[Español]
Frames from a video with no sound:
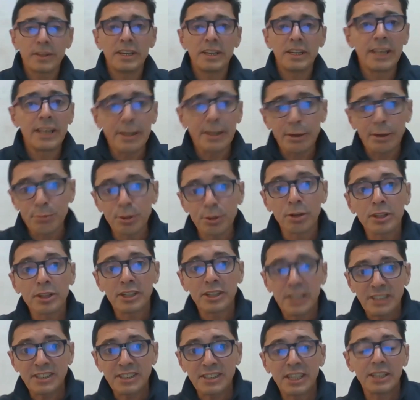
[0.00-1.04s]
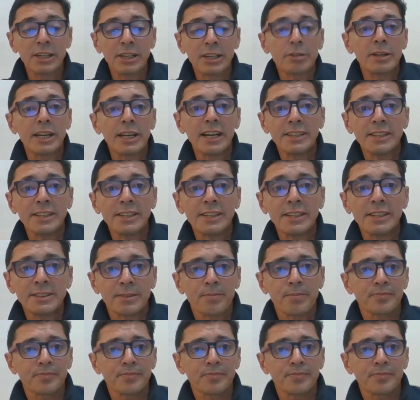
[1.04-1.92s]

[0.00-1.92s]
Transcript: en la reunión que decía Nicolás,